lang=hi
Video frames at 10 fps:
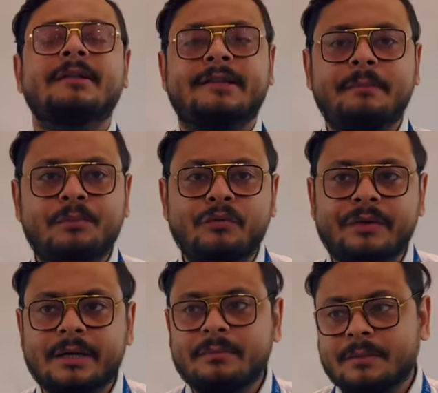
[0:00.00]
सब
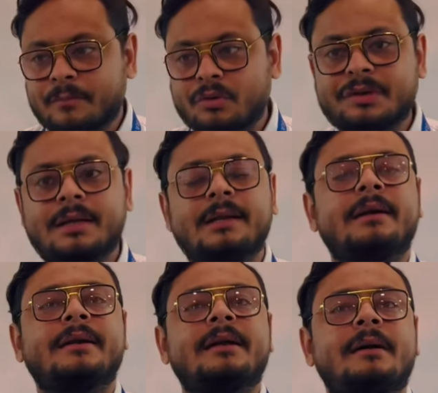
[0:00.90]
बूफर बोस का
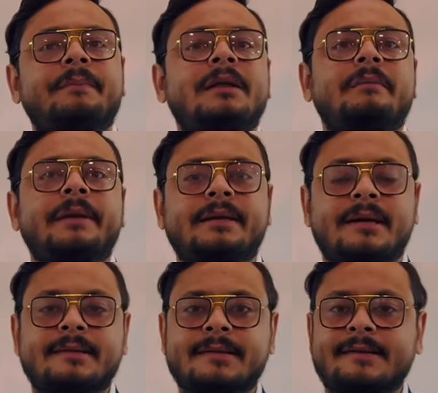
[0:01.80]
लगाना अपने आप में एक
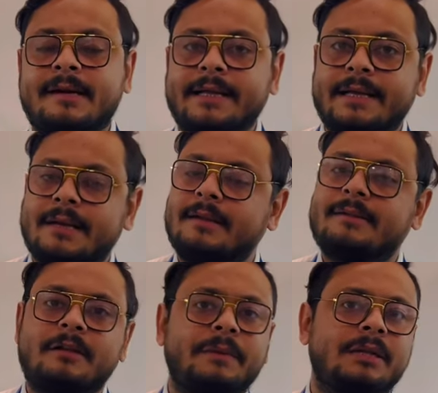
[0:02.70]
टास्क है साढ़े ग्यारह
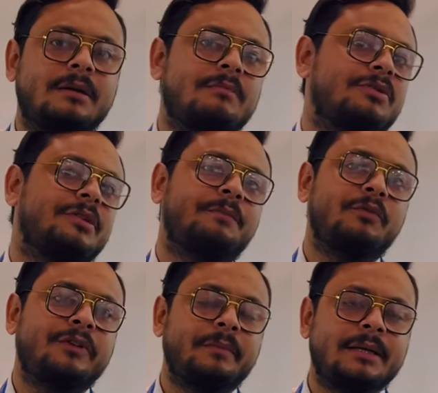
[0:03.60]
हज़ार रुपए तक आपको सब
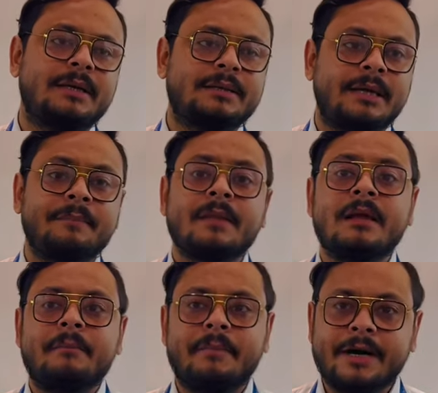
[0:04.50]
बूफर मिल जाता है
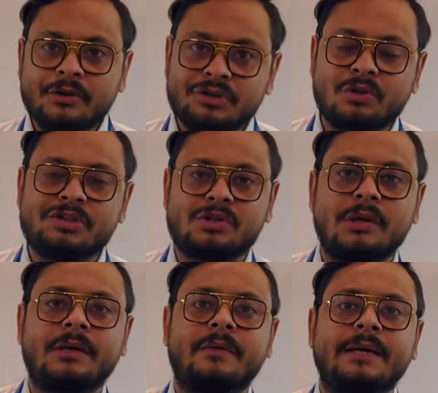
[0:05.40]
मगर इसको
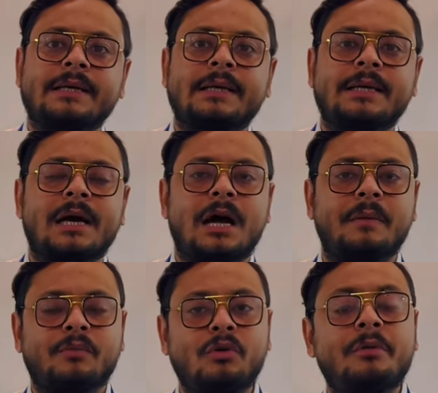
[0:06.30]
इंस्टॉल करवाने के लिए
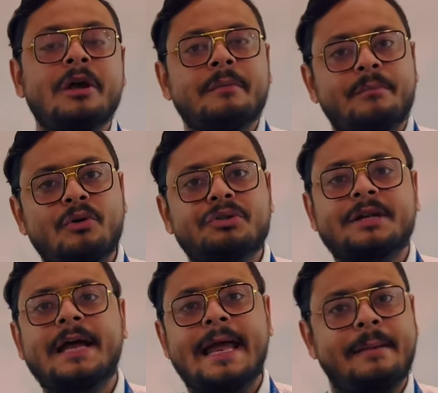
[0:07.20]
आपको बोस
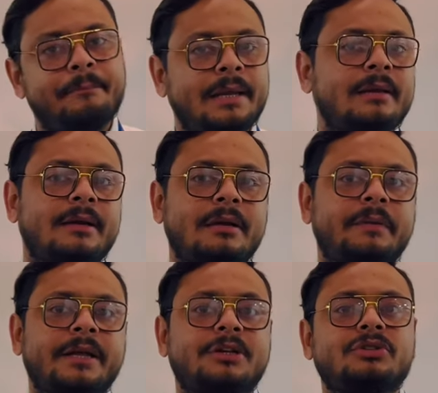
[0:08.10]
का एम भी लगाना
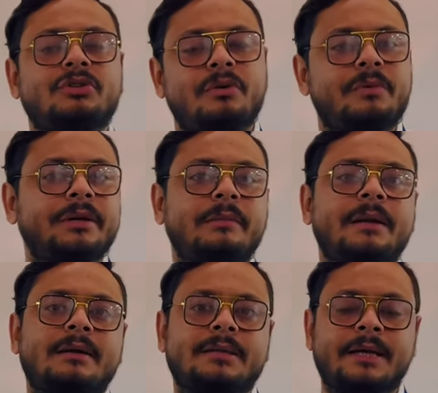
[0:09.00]
पड़ेगा जो टॉप मॉडल
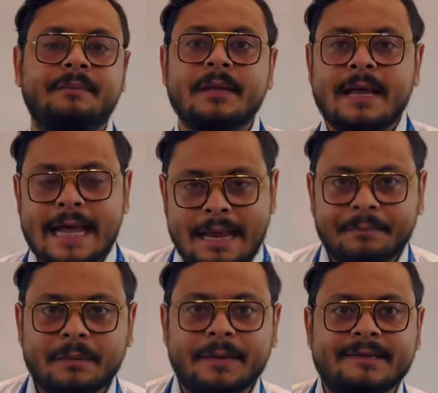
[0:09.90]
में आता है एम
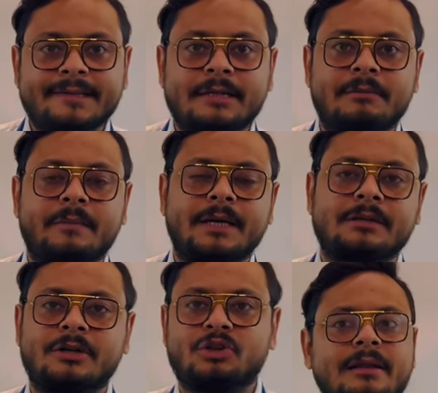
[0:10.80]
की प्राइसिंग की मैं
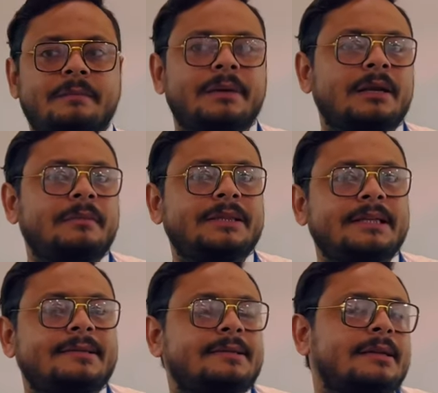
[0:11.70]
बात करता हूँ लगभग लगभग
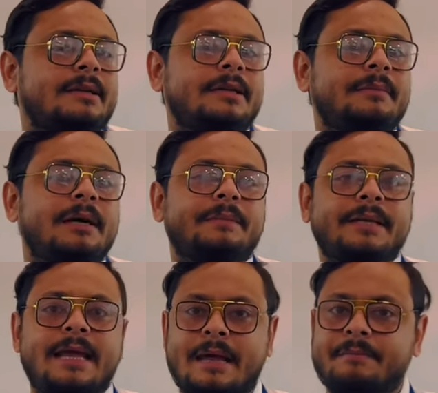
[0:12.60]
तीस हज़ार के करीब
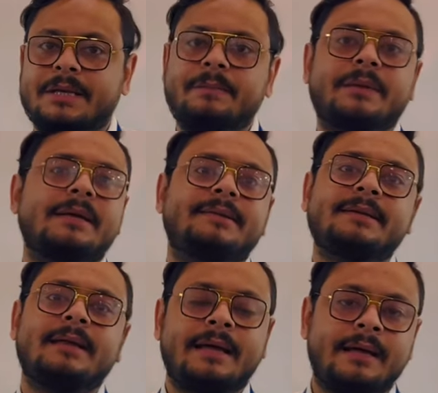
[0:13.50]
आपकी एम की
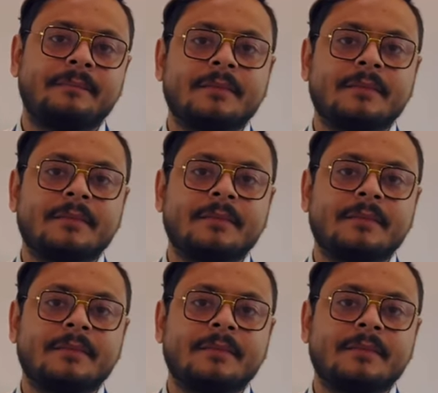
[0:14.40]
प्राइसिंग है